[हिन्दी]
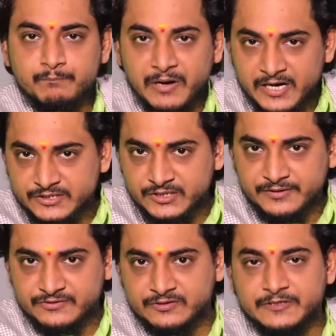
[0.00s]
पाराशर
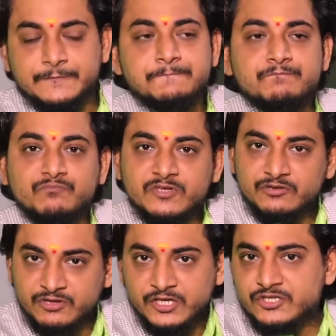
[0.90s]
ऋषि ने
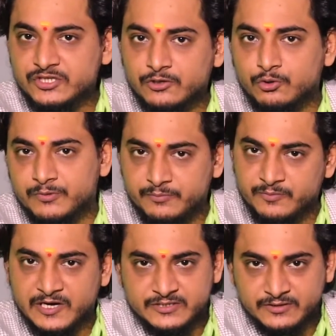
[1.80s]
तीन चरणों में
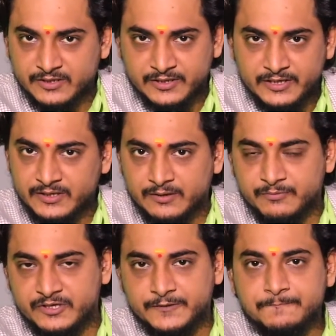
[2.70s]
विभाजित करने का काम
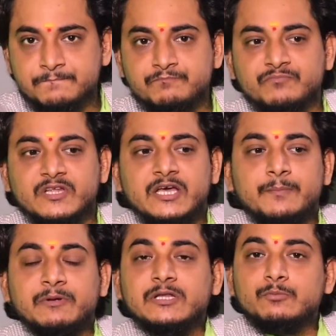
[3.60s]
किया
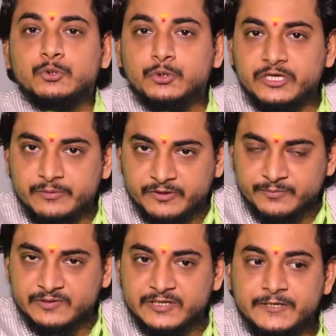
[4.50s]
मतलब उन्होंने ये बात
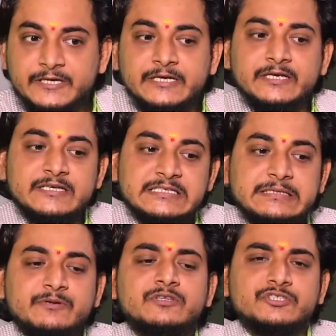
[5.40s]
बताई कि
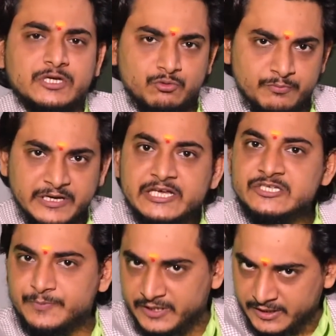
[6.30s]
किसी भी दशा को मैंने
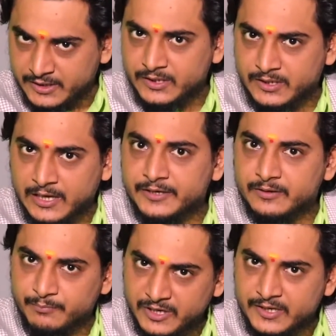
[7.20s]
इस पर एक अलग
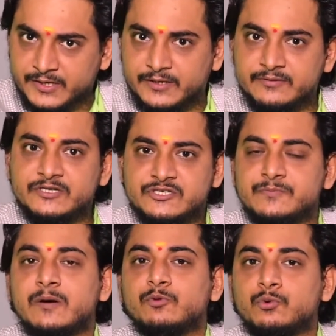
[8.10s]
कार्यक्रम बना रखा था
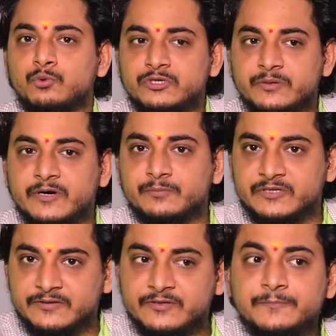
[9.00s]
जिसमें आप लोगों को ये बात
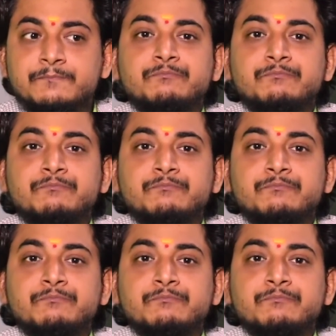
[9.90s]
बताई थी